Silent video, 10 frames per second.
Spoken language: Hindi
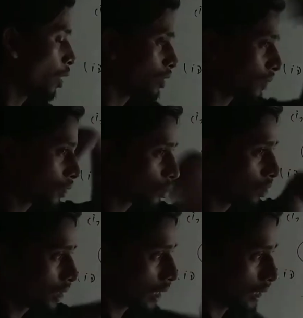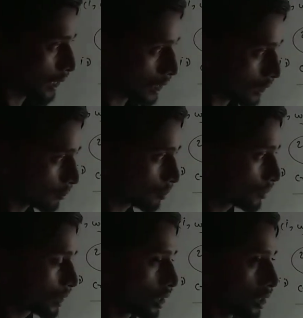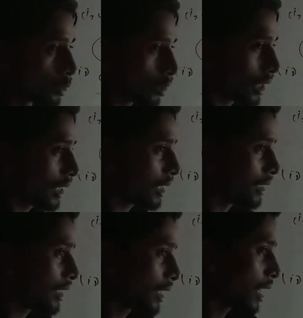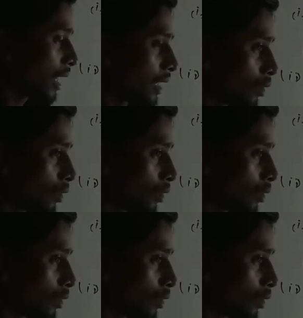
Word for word: उसके बाद उसको निकाल लेंगे थोड़ा एक घंटा आधा घंटा